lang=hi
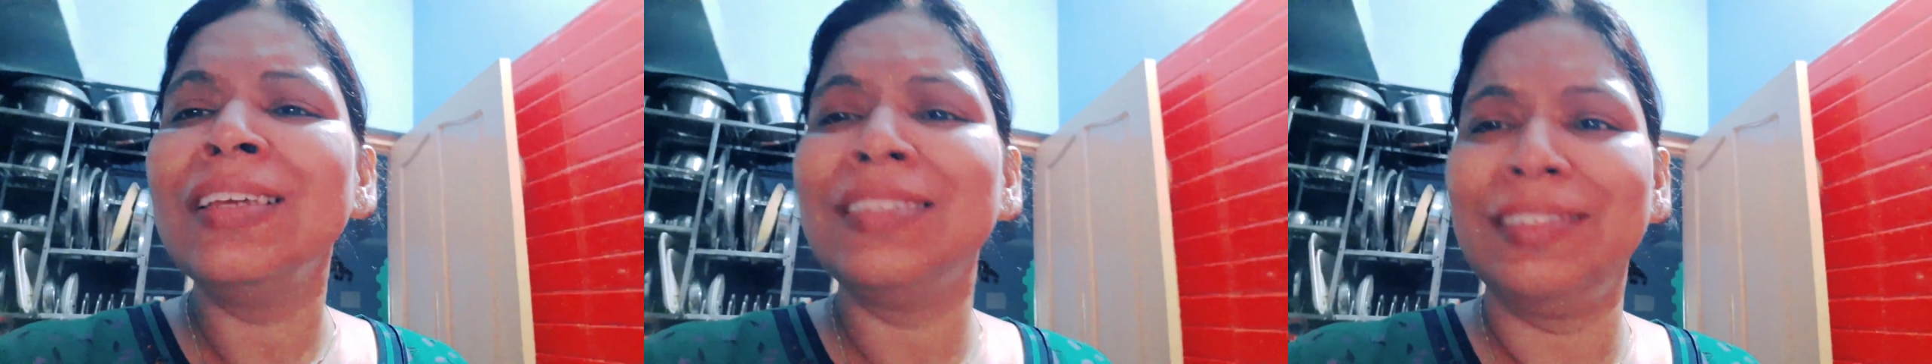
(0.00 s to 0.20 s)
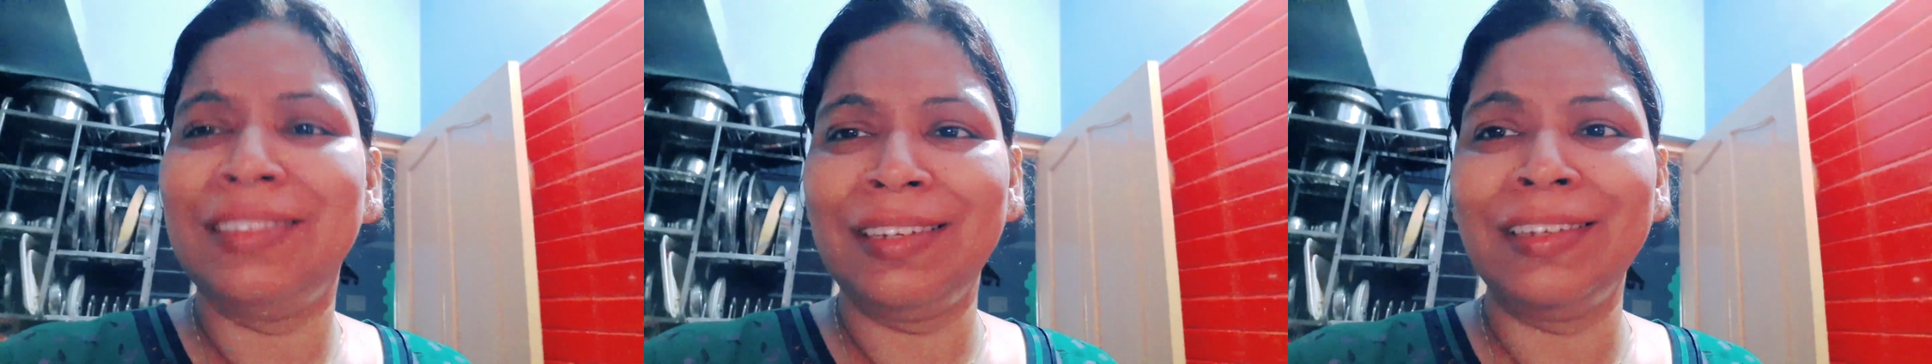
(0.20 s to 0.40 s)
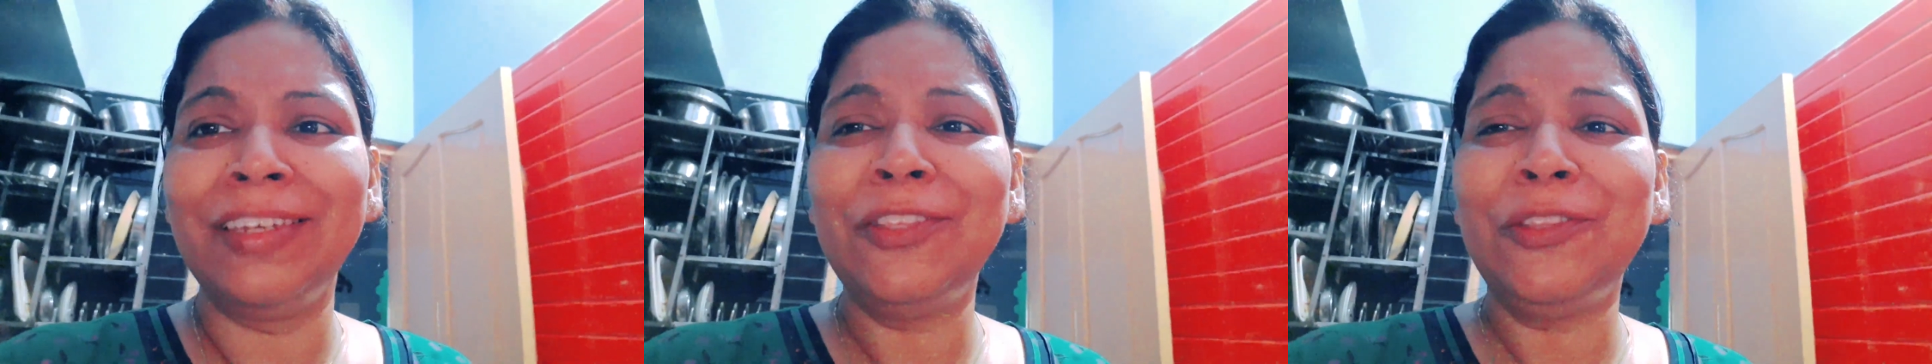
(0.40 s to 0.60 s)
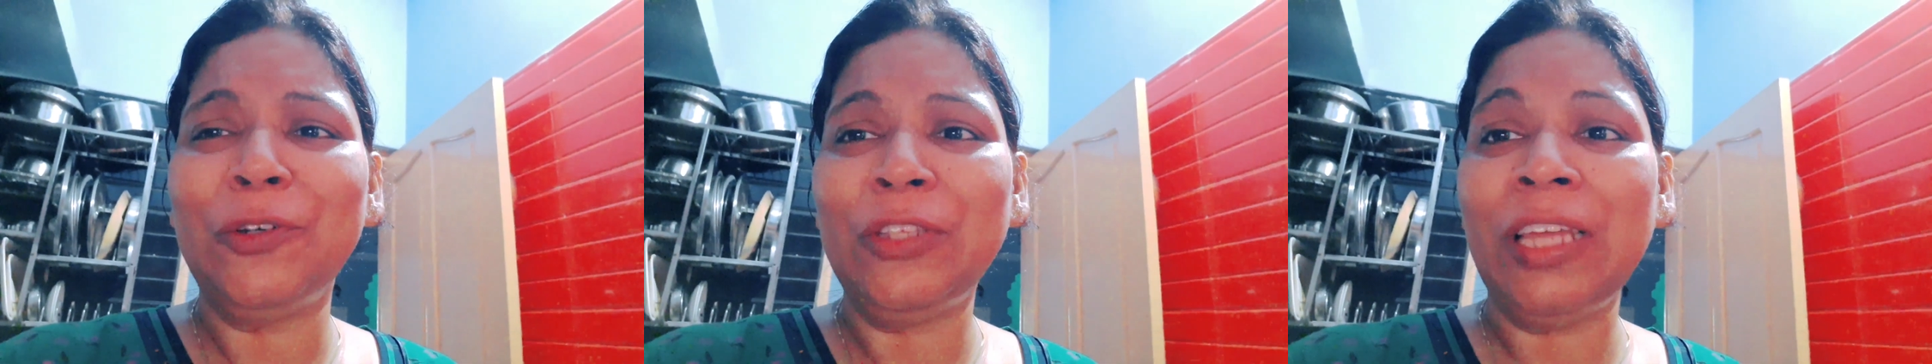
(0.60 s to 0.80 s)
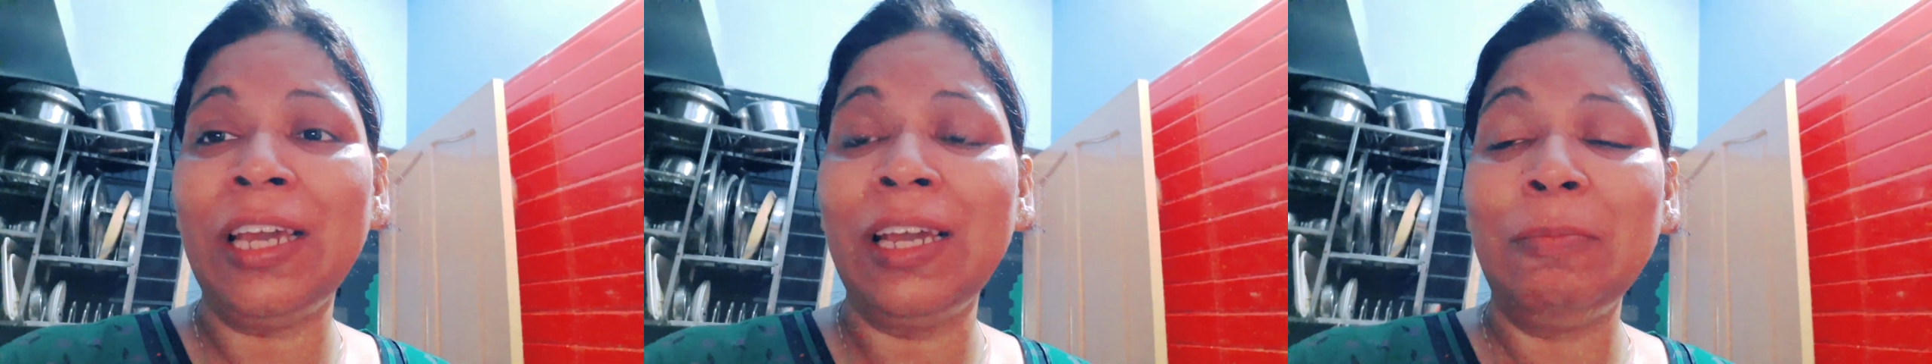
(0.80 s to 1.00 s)
जंग ही तो
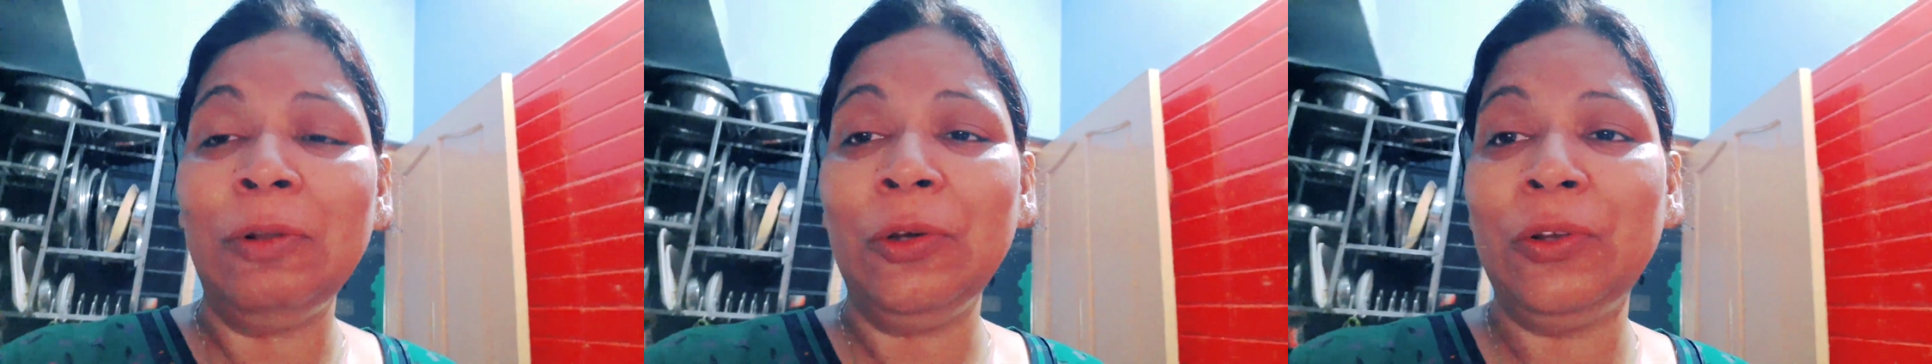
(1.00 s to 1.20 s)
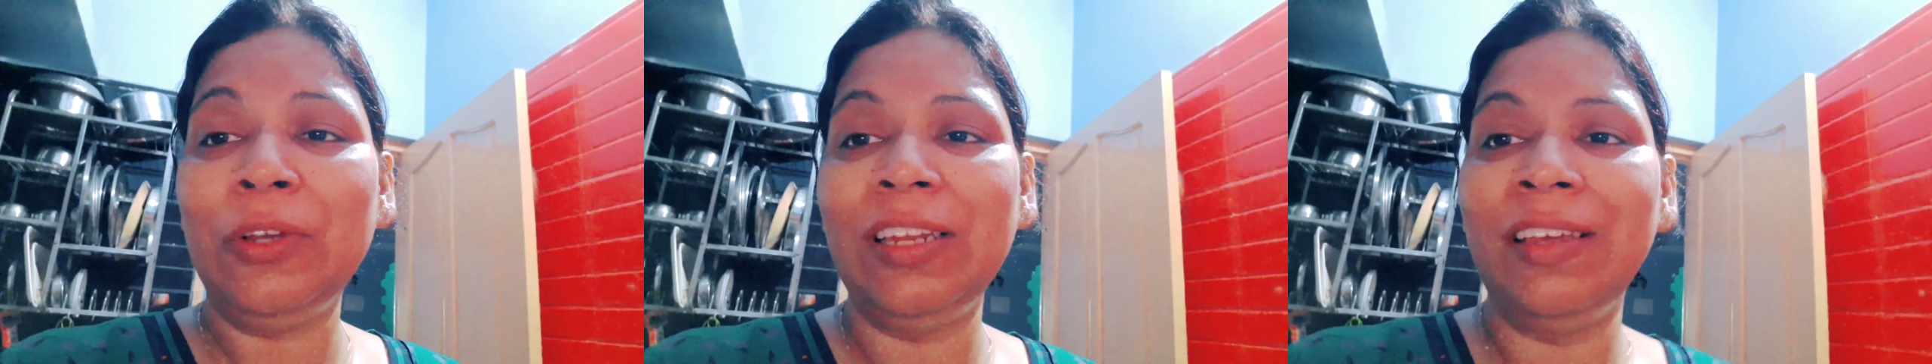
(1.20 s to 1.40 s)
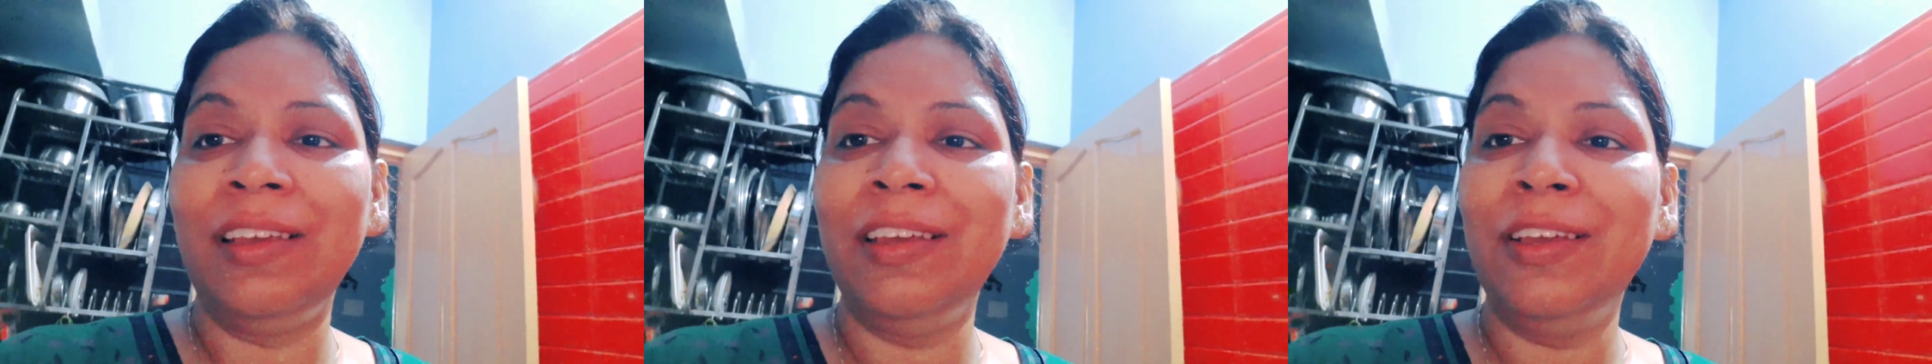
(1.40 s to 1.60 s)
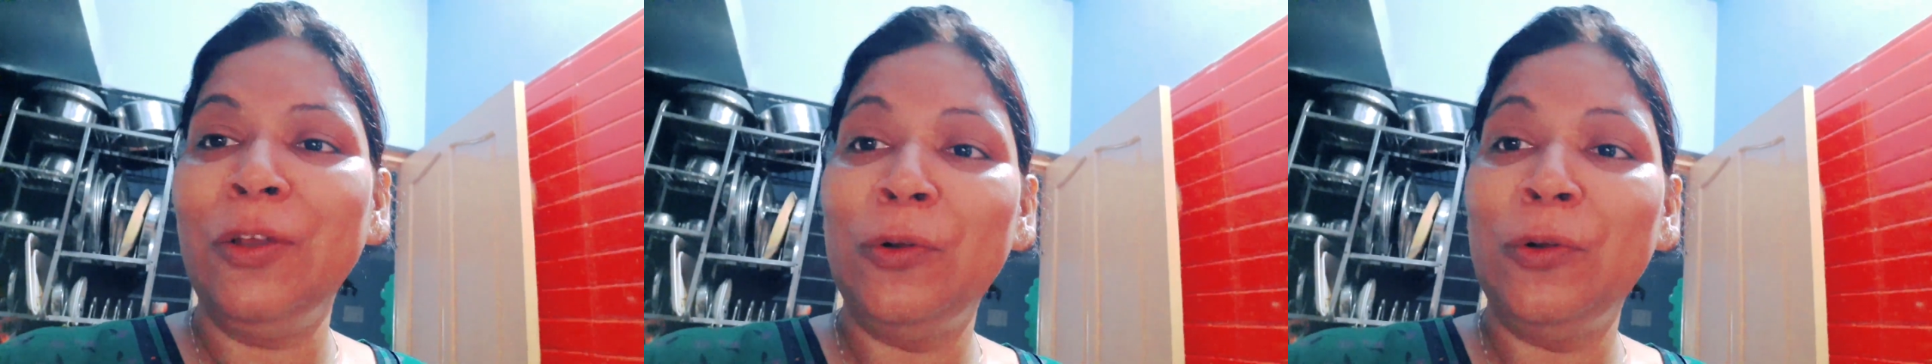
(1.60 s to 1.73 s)
होता है हम लोग के लिए